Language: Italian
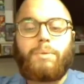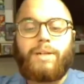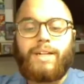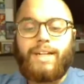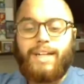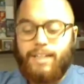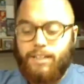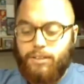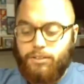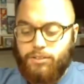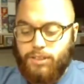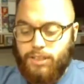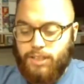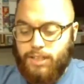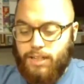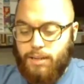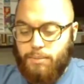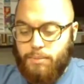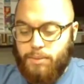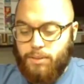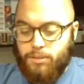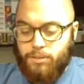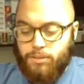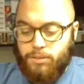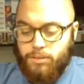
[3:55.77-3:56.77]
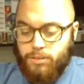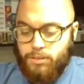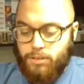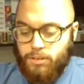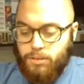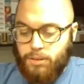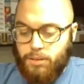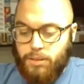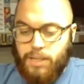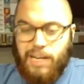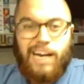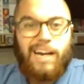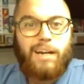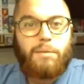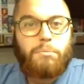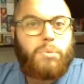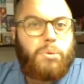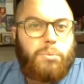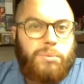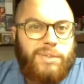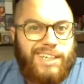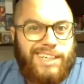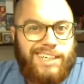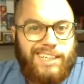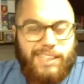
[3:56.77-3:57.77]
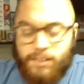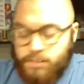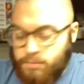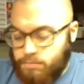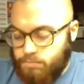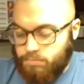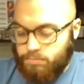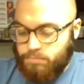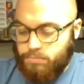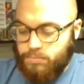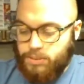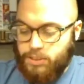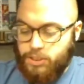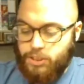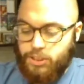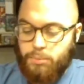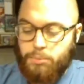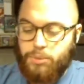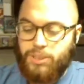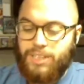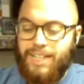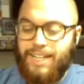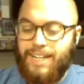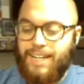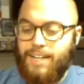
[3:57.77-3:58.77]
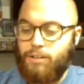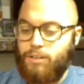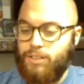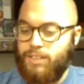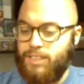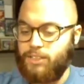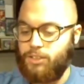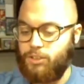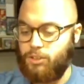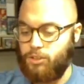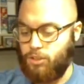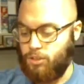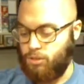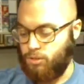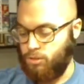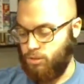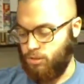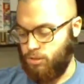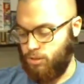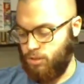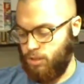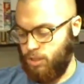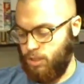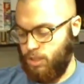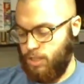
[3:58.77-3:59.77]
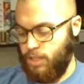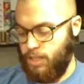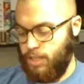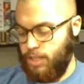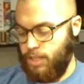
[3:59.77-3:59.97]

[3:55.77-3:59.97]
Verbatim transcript: Come cacchio si chiamano? Albumini, diciamo delle regole da gioco